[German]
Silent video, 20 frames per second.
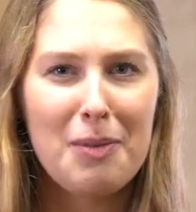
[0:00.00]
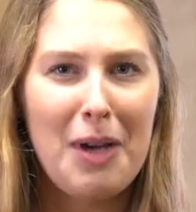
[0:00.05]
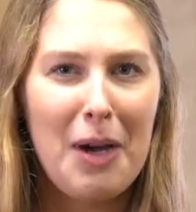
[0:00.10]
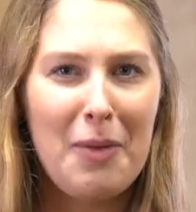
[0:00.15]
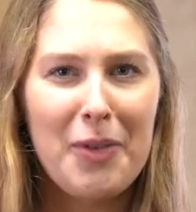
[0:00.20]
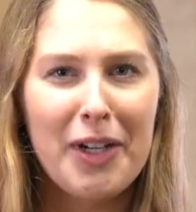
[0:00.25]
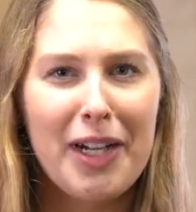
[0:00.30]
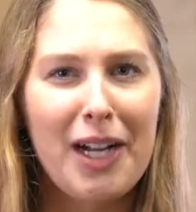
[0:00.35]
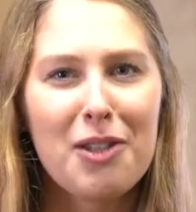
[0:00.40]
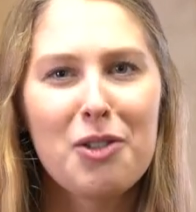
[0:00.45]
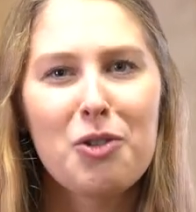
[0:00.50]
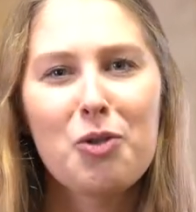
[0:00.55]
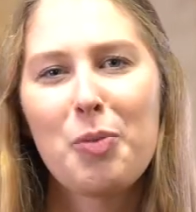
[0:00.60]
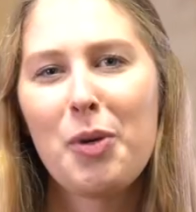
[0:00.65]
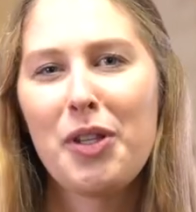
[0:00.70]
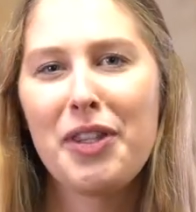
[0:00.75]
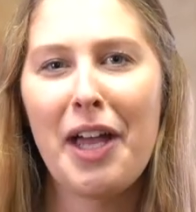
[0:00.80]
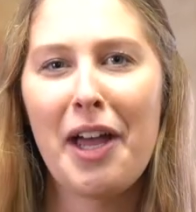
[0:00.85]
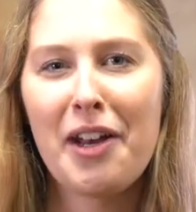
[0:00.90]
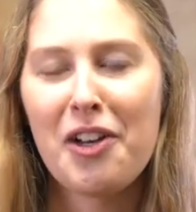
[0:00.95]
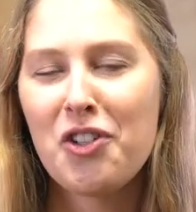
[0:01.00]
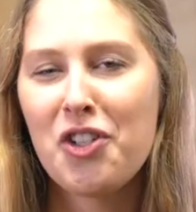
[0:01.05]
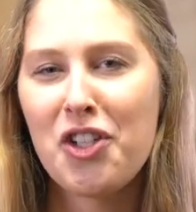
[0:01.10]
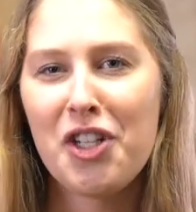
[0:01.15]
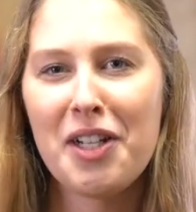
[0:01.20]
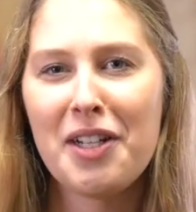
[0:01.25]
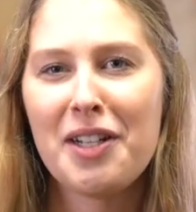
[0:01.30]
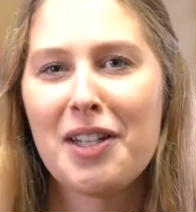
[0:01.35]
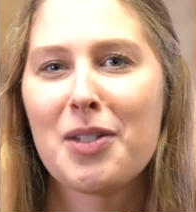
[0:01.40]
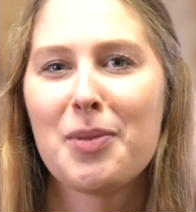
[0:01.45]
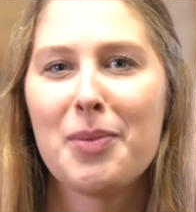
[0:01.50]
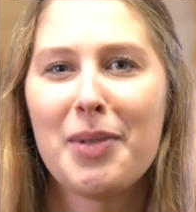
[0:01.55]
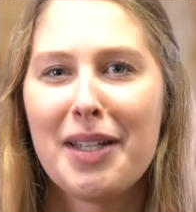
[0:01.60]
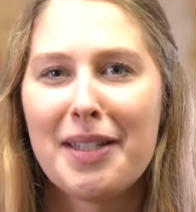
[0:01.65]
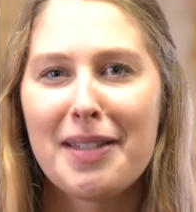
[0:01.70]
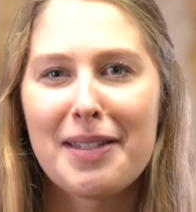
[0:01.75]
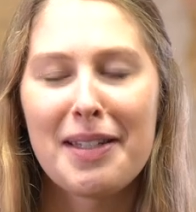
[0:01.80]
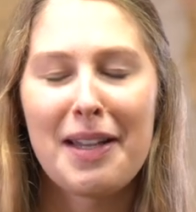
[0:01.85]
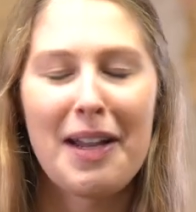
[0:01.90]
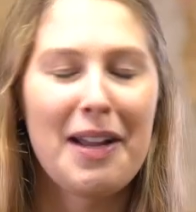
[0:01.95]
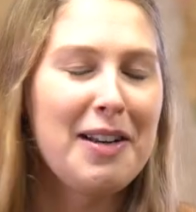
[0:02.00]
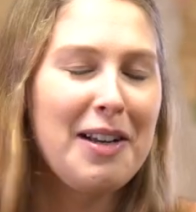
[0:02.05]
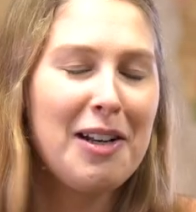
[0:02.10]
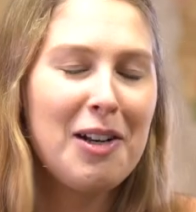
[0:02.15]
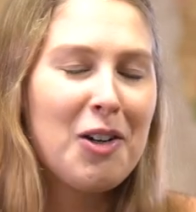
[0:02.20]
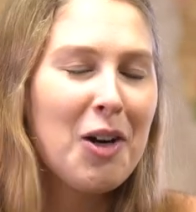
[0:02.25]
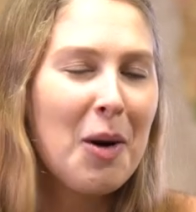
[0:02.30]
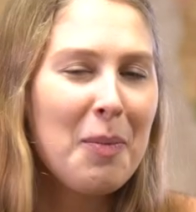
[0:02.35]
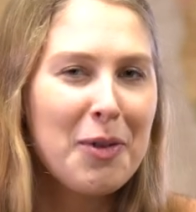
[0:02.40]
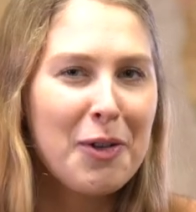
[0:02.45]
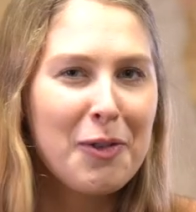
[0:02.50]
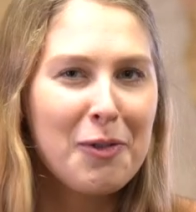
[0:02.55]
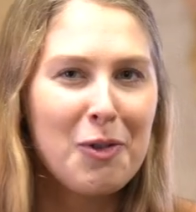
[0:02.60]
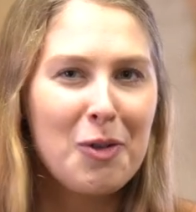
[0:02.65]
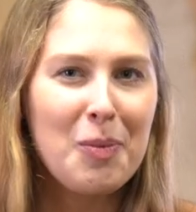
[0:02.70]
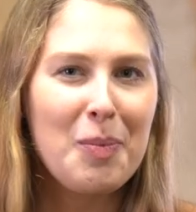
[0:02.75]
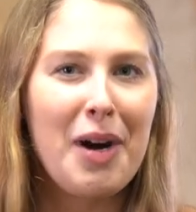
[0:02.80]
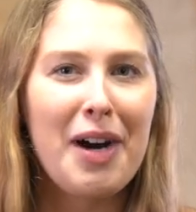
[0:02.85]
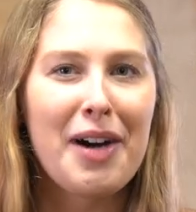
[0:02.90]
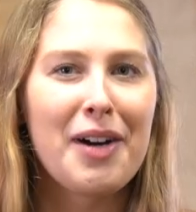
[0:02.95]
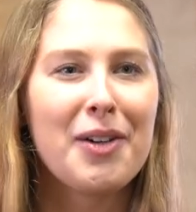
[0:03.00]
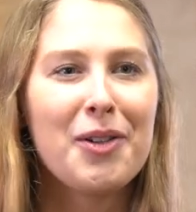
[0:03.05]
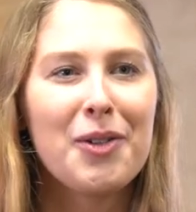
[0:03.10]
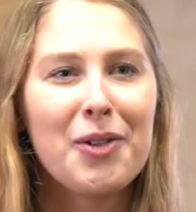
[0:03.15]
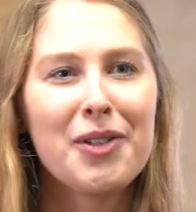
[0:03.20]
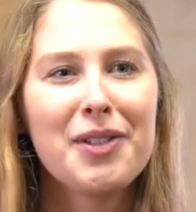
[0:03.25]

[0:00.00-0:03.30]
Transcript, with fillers: haben wir ganz spontan entschieden, dass wir jetzt einen Helikopterflug machen.